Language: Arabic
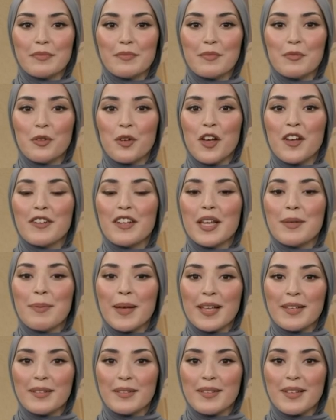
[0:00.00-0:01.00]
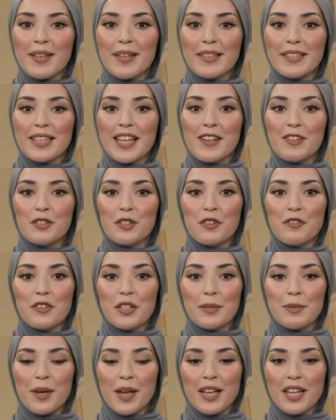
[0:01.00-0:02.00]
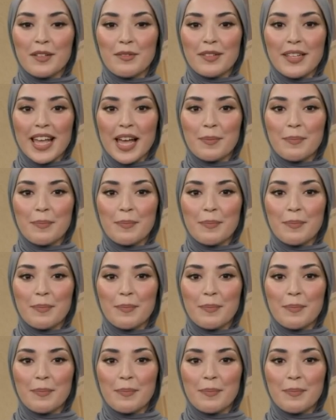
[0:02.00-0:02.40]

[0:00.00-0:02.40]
مرحبا نحن في طريق